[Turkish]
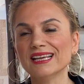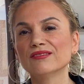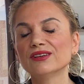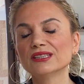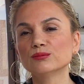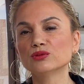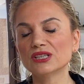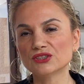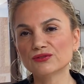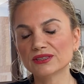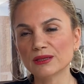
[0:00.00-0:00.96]
FED bu
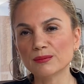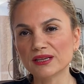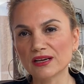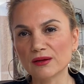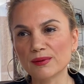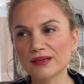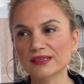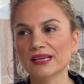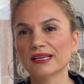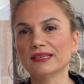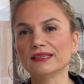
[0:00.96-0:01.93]
teşvikle beraber
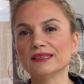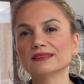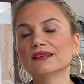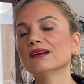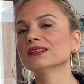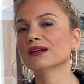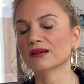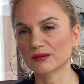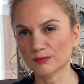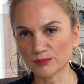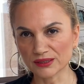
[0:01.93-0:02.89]
e, daha da
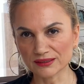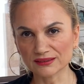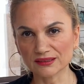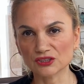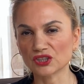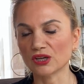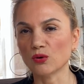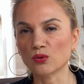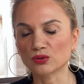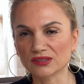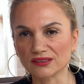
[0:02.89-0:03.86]
para salacak
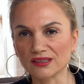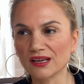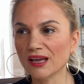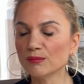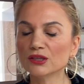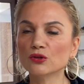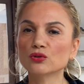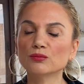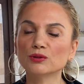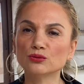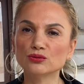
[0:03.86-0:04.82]
ortalığa. Hem
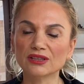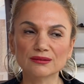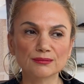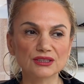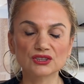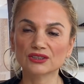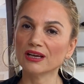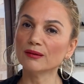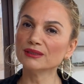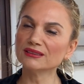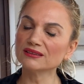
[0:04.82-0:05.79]
ekonomiyi düzeltmek için
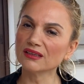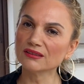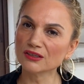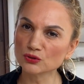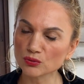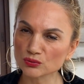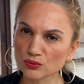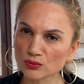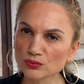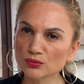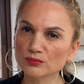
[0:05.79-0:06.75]
hem insanlar çok
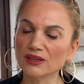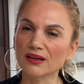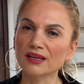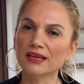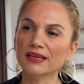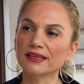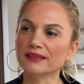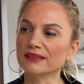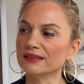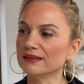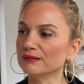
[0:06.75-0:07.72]
zor durumda.
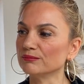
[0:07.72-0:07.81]
E,